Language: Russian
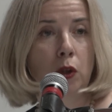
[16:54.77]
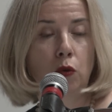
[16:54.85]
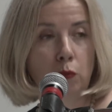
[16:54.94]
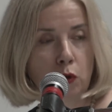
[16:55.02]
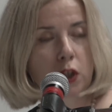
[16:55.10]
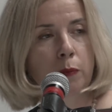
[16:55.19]

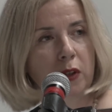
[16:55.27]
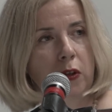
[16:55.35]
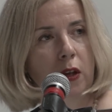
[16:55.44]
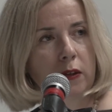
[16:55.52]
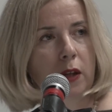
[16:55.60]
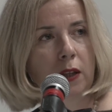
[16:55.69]
Ну, может быть,
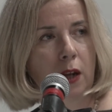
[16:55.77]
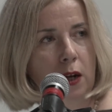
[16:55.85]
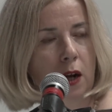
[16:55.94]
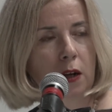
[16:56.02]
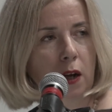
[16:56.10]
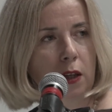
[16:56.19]
есть одна
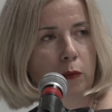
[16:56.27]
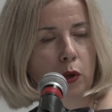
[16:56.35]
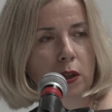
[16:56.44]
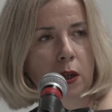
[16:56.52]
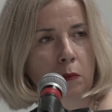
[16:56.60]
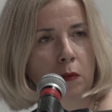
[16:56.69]

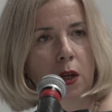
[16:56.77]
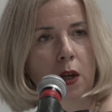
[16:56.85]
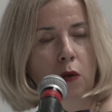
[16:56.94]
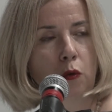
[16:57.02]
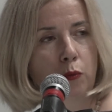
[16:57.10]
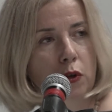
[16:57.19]
какая-нибудь там
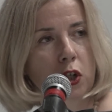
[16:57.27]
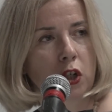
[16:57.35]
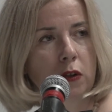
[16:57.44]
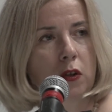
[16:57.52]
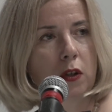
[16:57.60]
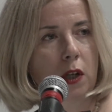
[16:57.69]

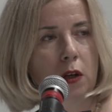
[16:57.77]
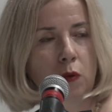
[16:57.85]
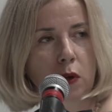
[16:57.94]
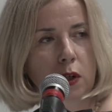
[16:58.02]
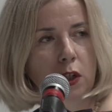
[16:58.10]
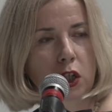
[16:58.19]
уборщица или
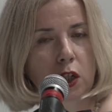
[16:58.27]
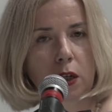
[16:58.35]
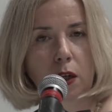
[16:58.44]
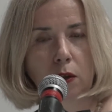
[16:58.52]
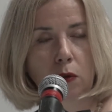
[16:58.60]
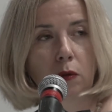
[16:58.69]

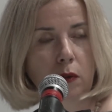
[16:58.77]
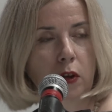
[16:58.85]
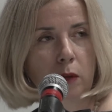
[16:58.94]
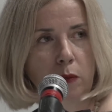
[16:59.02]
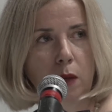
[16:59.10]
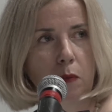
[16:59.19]
горничная, но
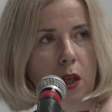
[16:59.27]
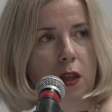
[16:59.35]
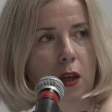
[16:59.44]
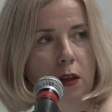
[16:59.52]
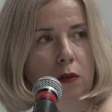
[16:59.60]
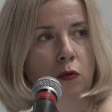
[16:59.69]
тем не менее.